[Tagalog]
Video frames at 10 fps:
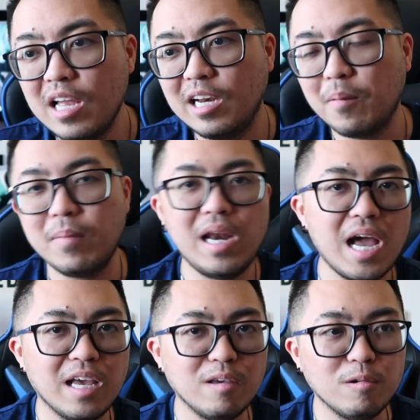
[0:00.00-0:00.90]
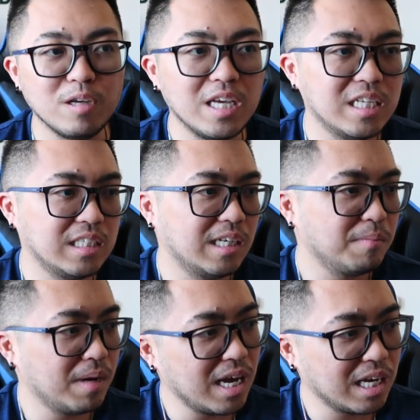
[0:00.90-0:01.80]
ng malayo, gigising
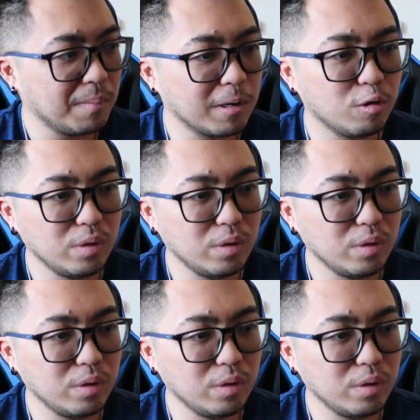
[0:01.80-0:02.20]
ng maaga pag